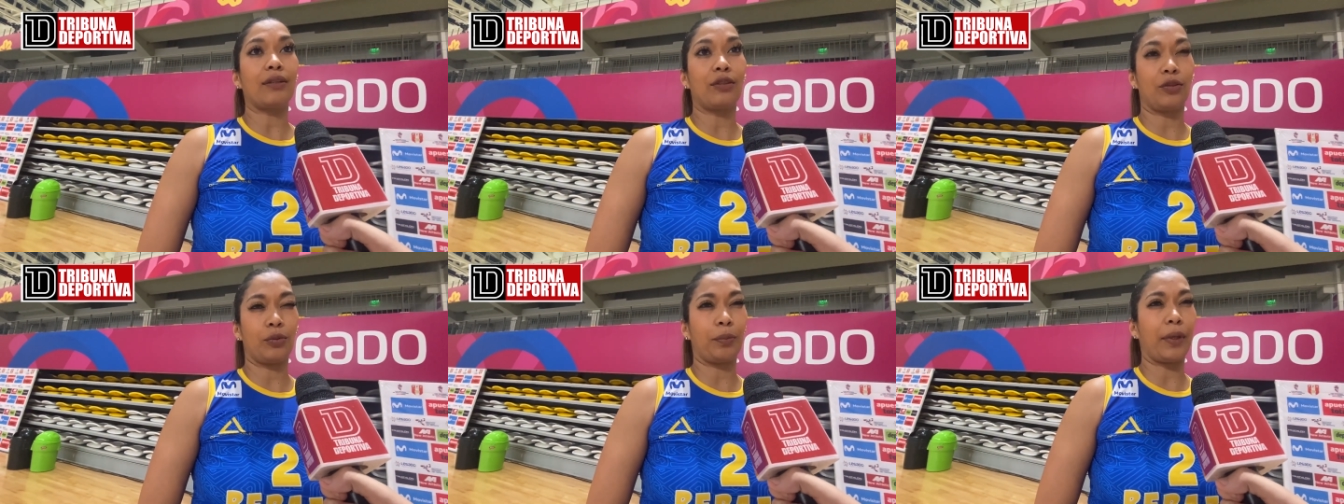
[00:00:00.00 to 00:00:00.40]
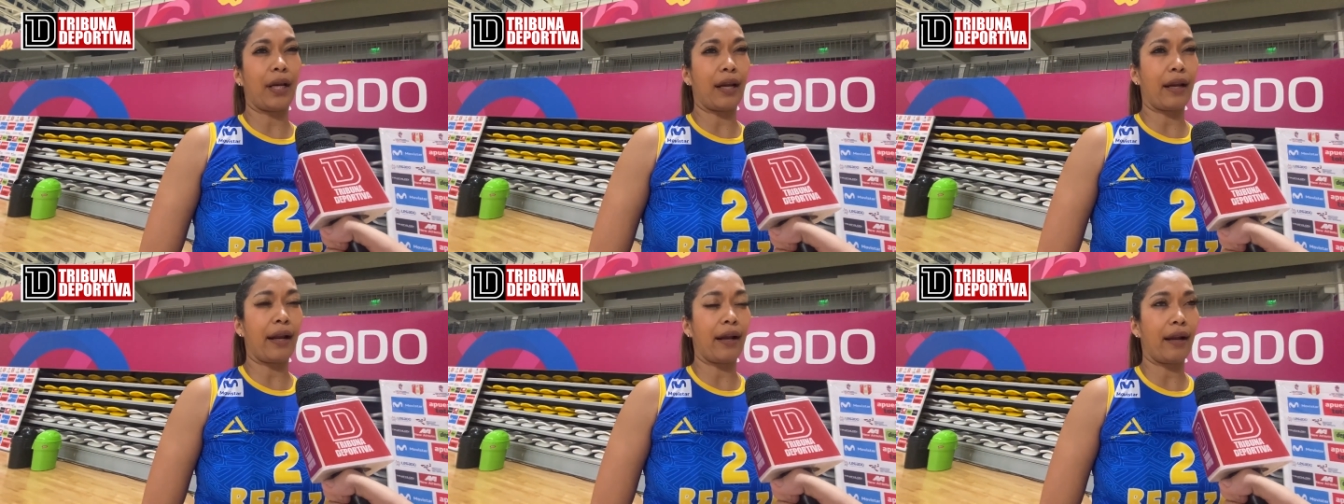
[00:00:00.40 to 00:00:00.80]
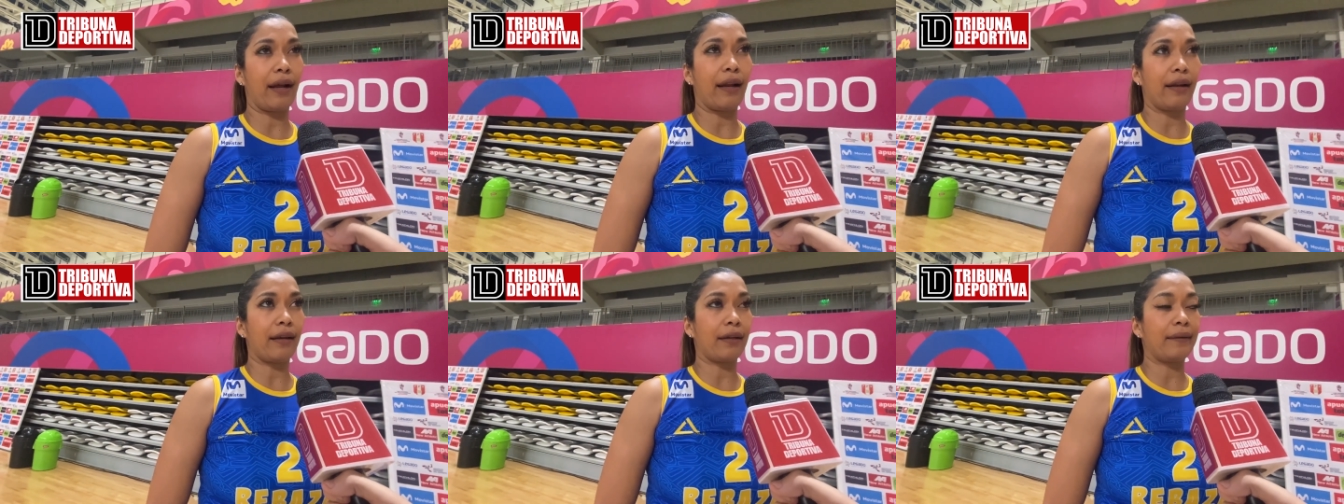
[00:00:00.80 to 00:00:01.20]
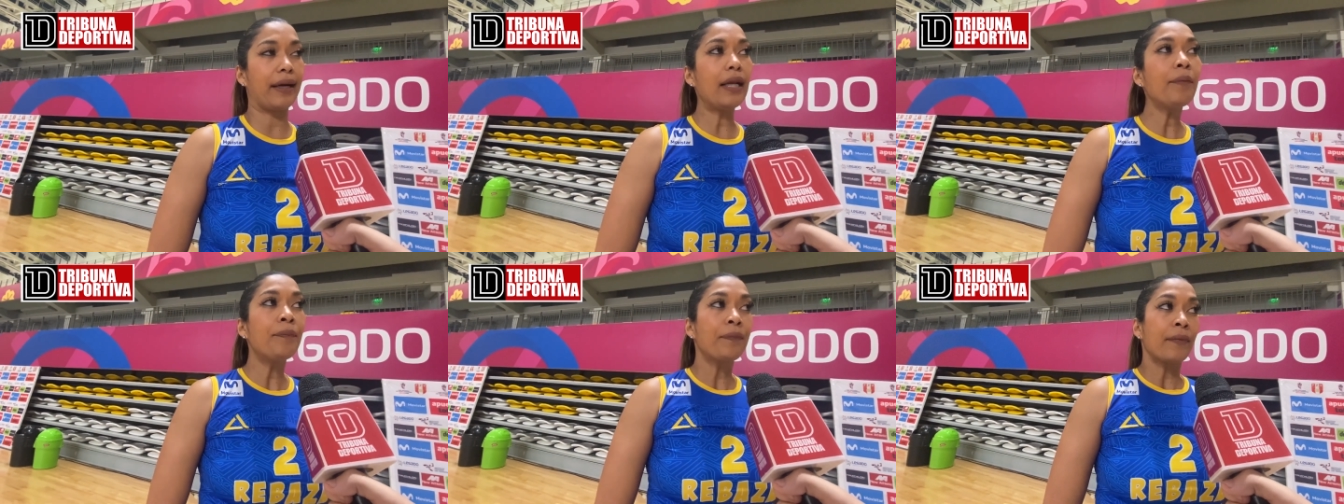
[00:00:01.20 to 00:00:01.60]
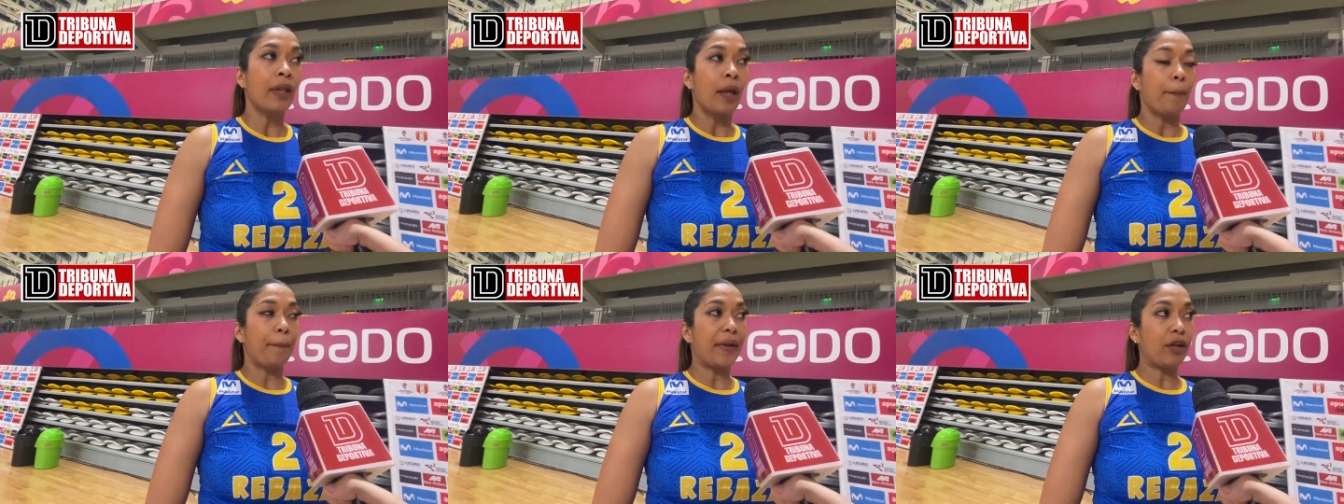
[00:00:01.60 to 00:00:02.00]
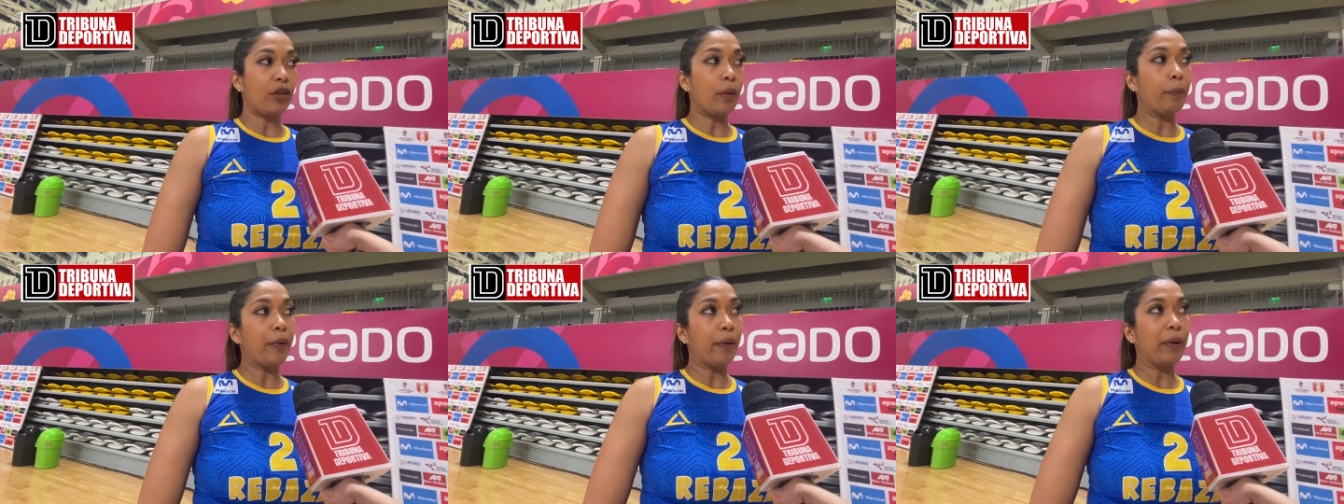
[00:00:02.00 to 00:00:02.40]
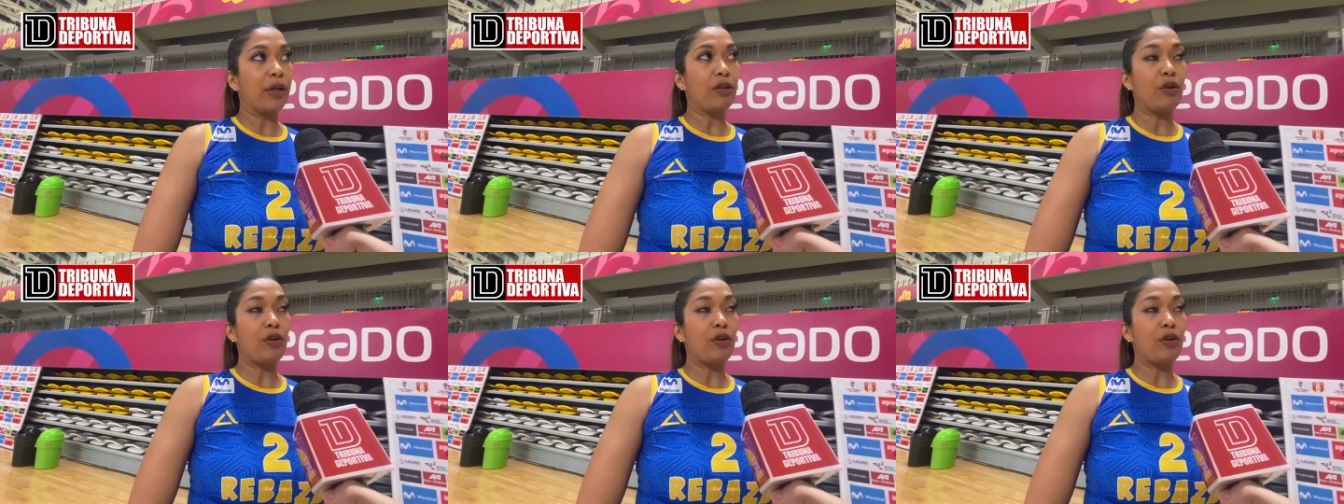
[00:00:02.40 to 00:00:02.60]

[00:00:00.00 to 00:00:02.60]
superar al, rival pero después, bueno,